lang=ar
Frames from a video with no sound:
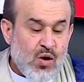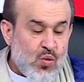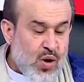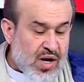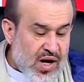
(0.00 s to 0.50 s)

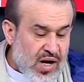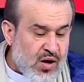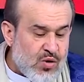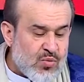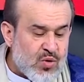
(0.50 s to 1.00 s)

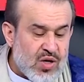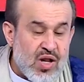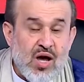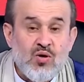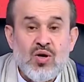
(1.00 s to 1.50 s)
وكلهم
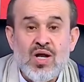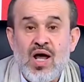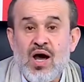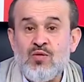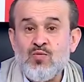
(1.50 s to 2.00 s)
الله إلى
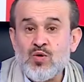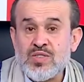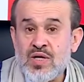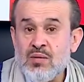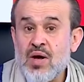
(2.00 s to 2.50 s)

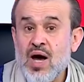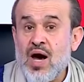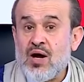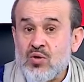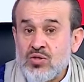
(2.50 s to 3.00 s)
أنفسهم
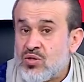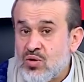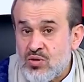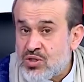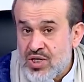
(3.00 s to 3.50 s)

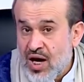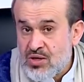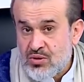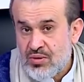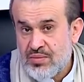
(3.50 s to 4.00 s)
الرسل
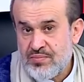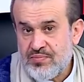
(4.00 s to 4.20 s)
شيعة